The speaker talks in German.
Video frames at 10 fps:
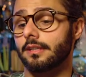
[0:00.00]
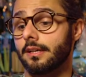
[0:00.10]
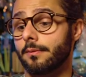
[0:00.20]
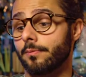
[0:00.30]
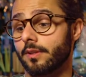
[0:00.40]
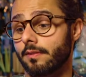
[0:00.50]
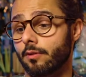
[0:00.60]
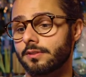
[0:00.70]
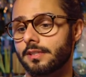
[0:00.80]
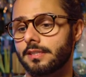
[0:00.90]
ähm, das war
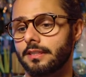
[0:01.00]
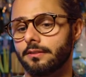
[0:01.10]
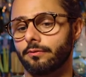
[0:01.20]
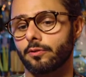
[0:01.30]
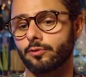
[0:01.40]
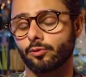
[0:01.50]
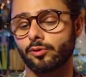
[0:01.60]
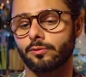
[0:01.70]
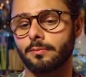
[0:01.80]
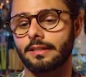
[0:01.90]
unser Ziel von Susi
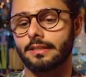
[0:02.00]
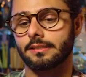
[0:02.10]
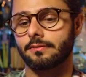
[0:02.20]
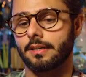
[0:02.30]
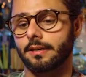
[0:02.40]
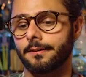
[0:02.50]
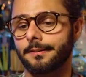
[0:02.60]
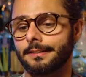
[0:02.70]
und mir, dass wir